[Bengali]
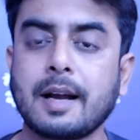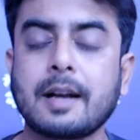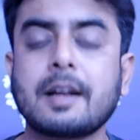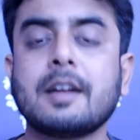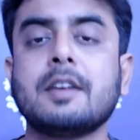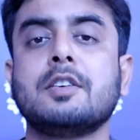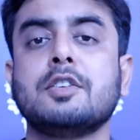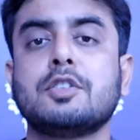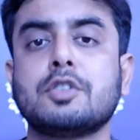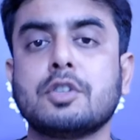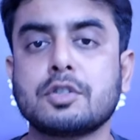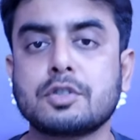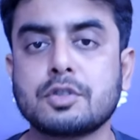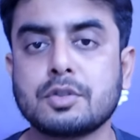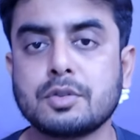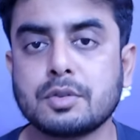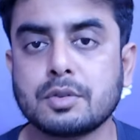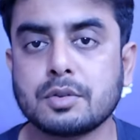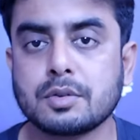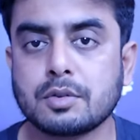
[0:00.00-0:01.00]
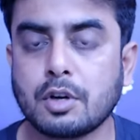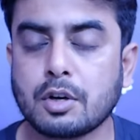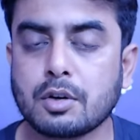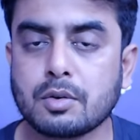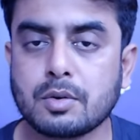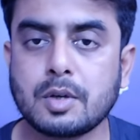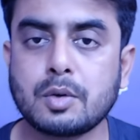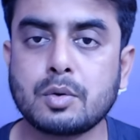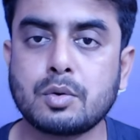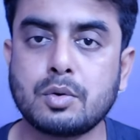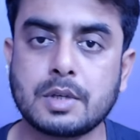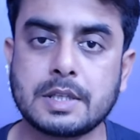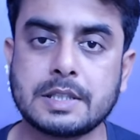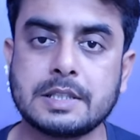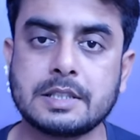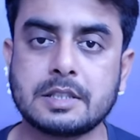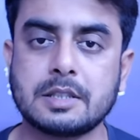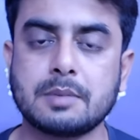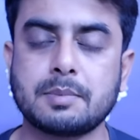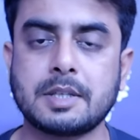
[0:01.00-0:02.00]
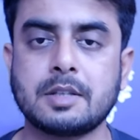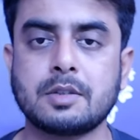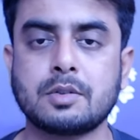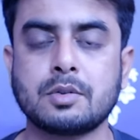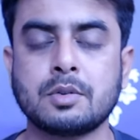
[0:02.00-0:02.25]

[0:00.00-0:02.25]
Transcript: একটা নৃশংস ঘটনাও ঘটে যেতে পারে